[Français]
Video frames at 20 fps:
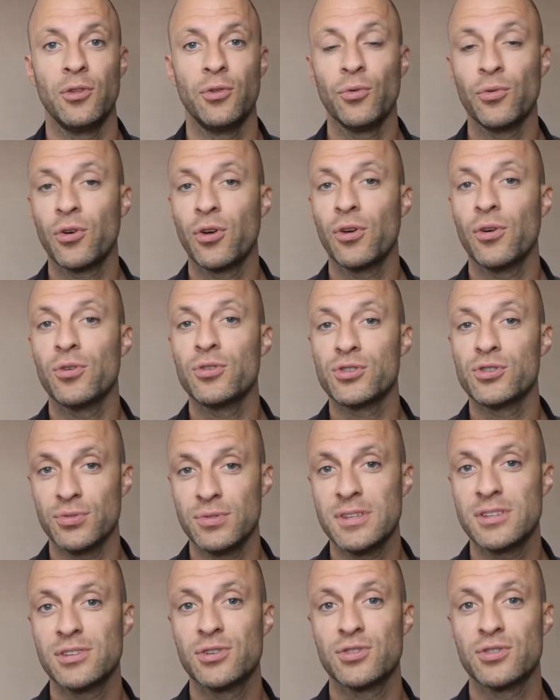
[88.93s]
Donc
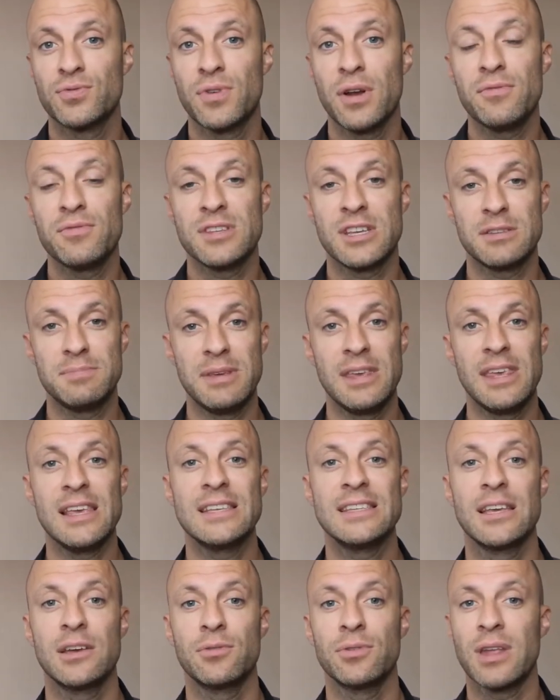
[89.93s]
aujourd'hui, ce que je voulais vous expliquer,
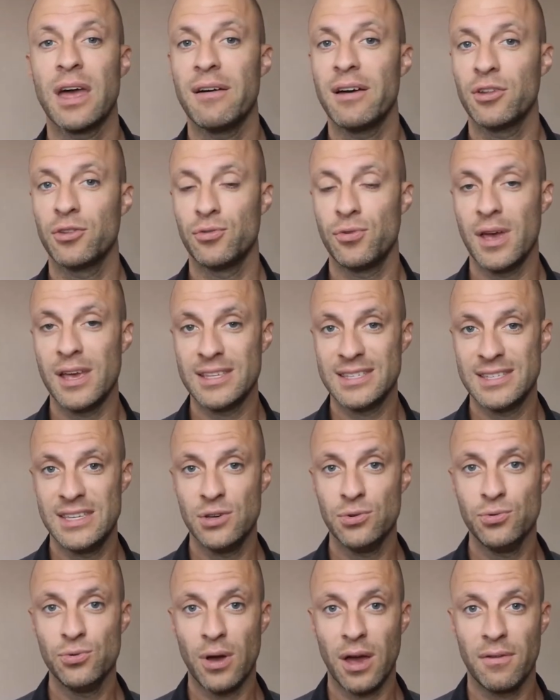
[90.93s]
c'est qu'au travers du
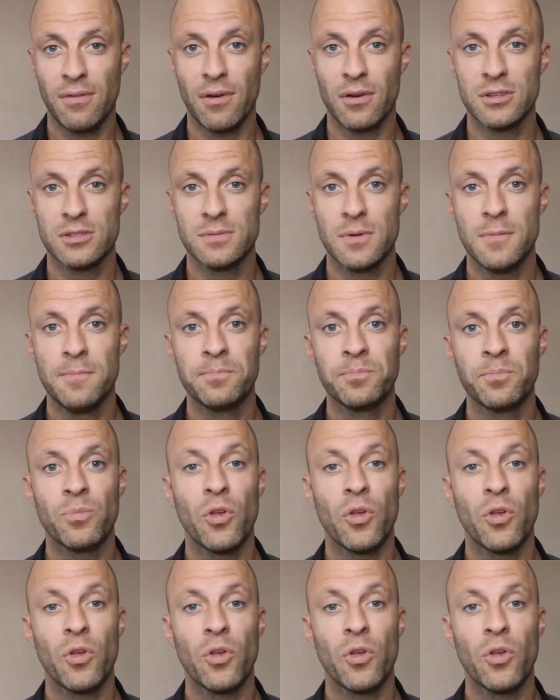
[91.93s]
SEO, du référencement,